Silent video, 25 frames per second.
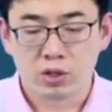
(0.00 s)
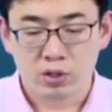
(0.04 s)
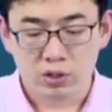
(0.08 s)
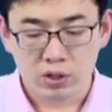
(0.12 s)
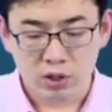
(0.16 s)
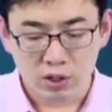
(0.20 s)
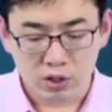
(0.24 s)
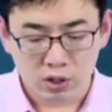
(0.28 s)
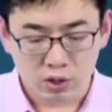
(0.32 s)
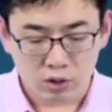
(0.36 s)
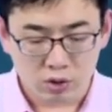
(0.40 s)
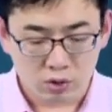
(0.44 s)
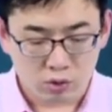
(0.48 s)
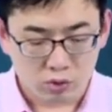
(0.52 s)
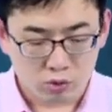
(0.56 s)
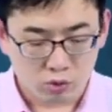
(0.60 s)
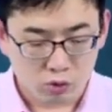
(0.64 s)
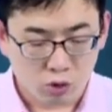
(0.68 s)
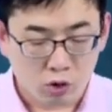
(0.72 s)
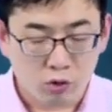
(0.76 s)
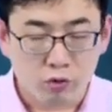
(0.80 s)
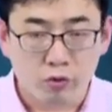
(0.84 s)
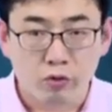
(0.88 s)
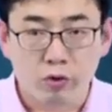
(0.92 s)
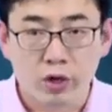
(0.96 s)
这个
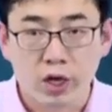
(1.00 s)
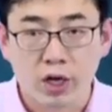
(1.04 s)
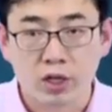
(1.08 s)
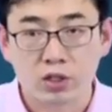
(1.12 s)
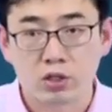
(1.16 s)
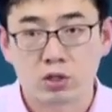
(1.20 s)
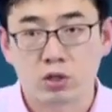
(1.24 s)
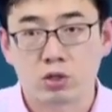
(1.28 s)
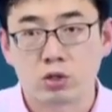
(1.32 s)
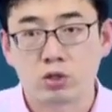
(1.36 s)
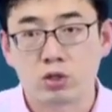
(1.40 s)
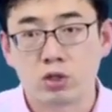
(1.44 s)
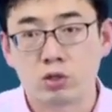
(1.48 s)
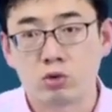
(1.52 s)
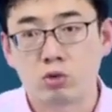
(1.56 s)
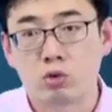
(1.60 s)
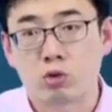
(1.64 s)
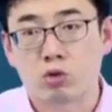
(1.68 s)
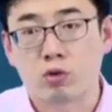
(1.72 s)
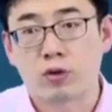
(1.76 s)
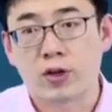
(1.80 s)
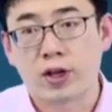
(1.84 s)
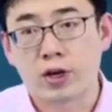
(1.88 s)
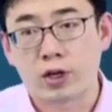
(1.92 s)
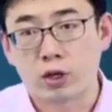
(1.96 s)
光伏开始进入
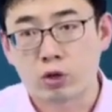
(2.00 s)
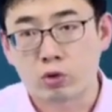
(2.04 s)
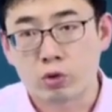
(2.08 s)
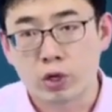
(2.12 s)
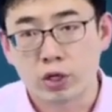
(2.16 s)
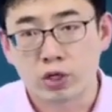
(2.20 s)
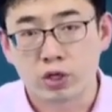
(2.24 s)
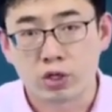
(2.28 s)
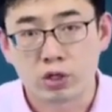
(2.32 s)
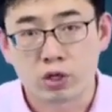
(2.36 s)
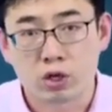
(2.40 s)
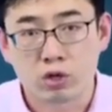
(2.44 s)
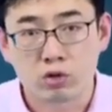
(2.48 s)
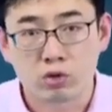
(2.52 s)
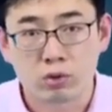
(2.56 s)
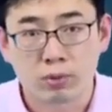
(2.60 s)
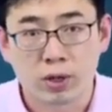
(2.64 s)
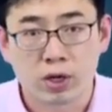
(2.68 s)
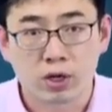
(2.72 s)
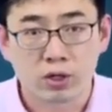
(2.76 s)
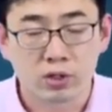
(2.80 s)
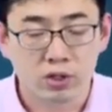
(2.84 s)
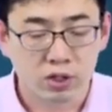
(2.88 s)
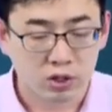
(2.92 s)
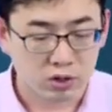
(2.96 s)
发展快车道，对
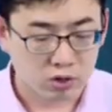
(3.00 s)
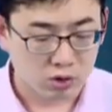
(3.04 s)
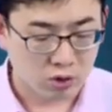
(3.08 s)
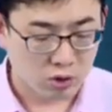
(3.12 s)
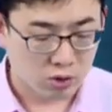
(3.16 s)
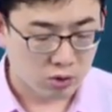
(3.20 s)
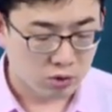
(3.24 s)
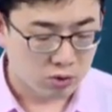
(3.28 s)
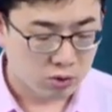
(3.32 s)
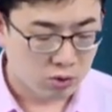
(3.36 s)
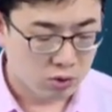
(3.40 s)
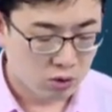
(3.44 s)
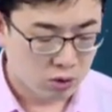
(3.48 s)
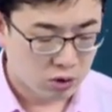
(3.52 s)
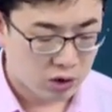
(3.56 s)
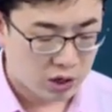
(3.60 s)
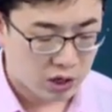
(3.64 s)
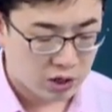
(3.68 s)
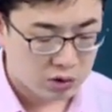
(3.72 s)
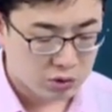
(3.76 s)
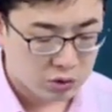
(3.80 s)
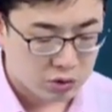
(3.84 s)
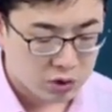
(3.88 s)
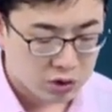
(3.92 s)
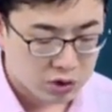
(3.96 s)
吧？这个时候
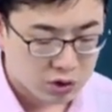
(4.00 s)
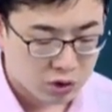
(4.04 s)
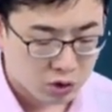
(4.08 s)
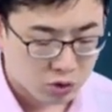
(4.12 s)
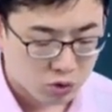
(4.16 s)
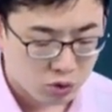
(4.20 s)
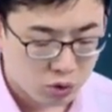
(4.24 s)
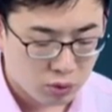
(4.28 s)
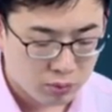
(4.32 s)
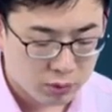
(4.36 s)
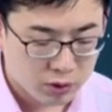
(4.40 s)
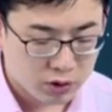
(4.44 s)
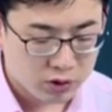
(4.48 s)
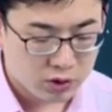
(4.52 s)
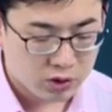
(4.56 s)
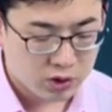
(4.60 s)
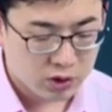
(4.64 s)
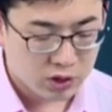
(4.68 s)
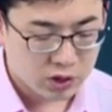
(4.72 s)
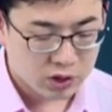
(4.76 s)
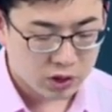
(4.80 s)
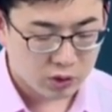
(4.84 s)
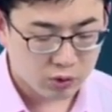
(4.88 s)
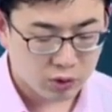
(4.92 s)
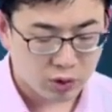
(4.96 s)
它就是一个规模经济
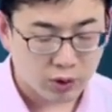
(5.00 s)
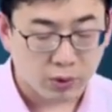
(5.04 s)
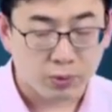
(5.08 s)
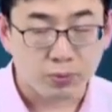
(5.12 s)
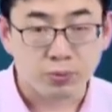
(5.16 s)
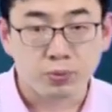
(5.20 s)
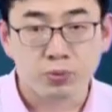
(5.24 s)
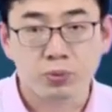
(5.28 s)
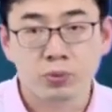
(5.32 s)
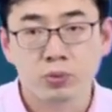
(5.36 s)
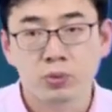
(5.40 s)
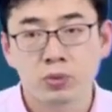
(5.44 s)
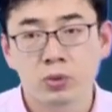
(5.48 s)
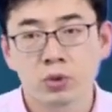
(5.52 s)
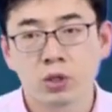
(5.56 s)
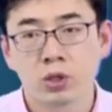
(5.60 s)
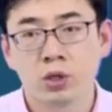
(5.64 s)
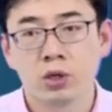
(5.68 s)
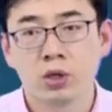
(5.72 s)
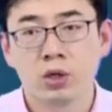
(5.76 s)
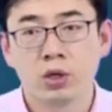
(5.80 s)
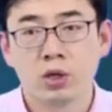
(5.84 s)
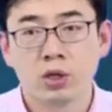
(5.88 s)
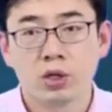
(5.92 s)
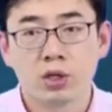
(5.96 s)
的阶段。
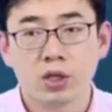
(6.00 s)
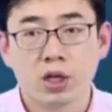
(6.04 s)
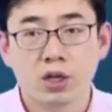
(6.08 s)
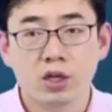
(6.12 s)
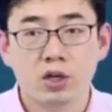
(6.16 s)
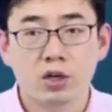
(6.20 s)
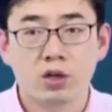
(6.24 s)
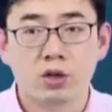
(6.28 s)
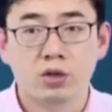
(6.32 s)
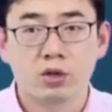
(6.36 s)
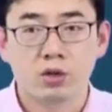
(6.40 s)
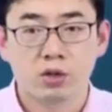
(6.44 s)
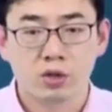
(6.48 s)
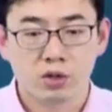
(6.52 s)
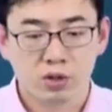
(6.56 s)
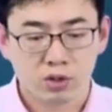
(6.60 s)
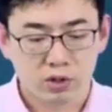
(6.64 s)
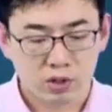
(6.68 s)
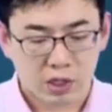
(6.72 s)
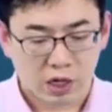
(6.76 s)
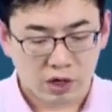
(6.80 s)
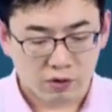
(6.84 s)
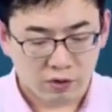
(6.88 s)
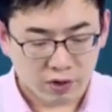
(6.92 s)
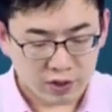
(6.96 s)
但是
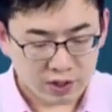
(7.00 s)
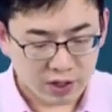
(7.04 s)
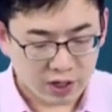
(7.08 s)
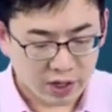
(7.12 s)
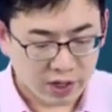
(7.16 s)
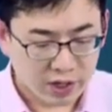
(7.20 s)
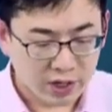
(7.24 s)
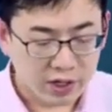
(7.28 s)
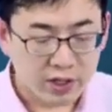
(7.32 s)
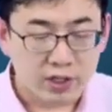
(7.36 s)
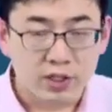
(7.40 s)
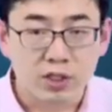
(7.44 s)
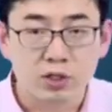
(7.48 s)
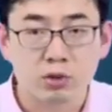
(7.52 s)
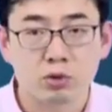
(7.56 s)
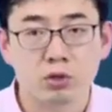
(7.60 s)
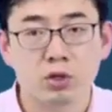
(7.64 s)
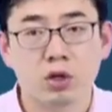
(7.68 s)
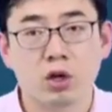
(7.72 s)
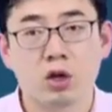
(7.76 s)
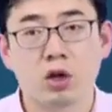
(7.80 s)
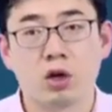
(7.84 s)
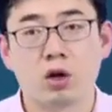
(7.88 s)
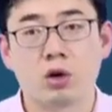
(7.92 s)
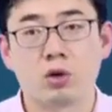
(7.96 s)
大家发现，哎，这个东
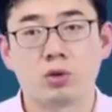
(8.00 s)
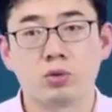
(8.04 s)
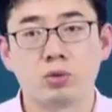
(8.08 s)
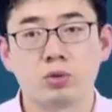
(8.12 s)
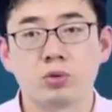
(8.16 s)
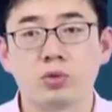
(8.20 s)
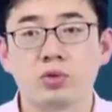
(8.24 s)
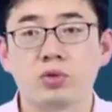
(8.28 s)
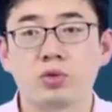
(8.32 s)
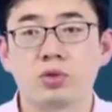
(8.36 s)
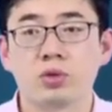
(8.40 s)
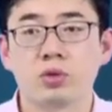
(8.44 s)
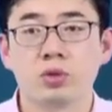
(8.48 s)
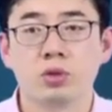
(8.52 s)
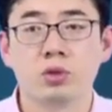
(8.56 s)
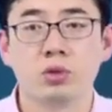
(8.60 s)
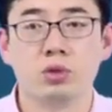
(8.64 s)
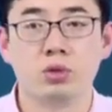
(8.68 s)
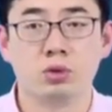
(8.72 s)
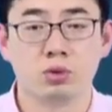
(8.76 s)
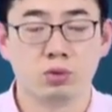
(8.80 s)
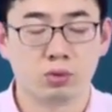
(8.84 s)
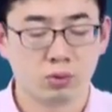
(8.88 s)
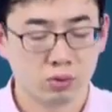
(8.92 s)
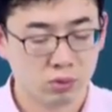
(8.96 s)
西好，
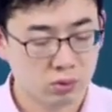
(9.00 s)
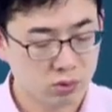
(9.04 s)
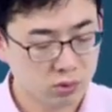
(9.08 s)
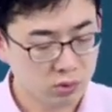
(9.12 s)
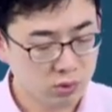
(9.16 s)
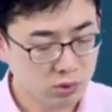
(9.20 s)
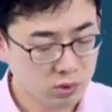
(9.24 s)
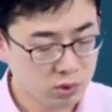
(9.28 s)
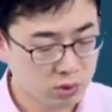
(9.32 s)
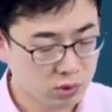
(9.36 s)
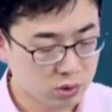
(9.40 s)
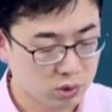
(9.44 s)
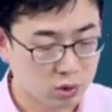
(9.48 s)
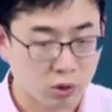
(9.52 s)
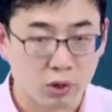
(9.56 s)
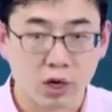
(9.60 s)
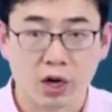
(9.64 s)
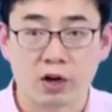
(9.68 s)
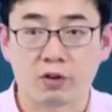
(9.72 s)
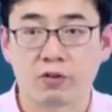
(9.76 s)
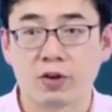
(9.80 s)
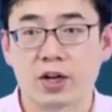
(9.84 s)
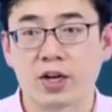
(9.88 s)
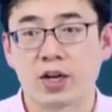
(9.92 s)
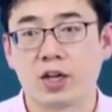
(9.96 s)
就都
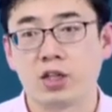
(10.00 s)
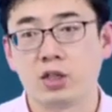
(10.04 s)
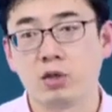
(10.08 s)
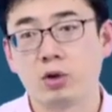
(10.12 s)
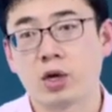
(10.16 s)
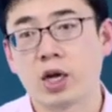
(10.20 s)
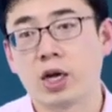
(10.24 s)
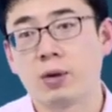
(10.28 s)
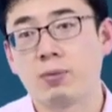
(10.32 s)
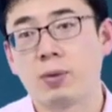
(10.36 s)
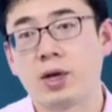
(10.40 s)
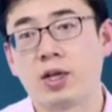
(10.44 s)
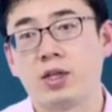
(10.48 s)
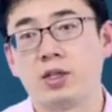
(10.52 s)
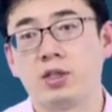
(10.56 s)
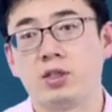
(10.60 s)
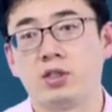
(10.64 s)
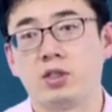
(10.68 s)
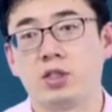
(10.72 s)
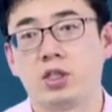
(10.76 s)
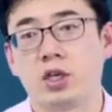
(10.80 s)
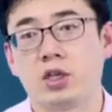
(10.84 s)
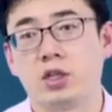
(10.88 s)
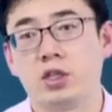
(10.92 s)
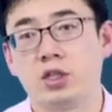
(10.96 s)
开始发展，都开始办
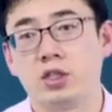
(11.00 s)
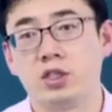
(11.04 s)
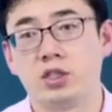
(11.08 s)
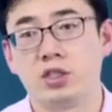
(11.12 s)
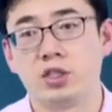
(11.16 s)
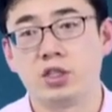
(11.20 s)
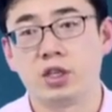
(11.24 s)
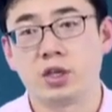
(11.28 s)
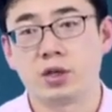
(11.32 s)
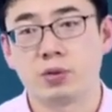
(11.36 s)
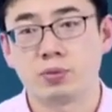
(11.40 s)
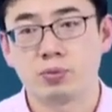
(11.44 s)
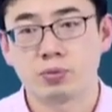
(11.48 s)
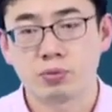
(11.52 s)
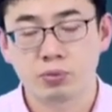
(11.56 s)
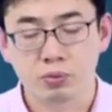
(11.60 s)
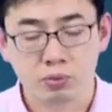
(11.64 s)
相应的企业，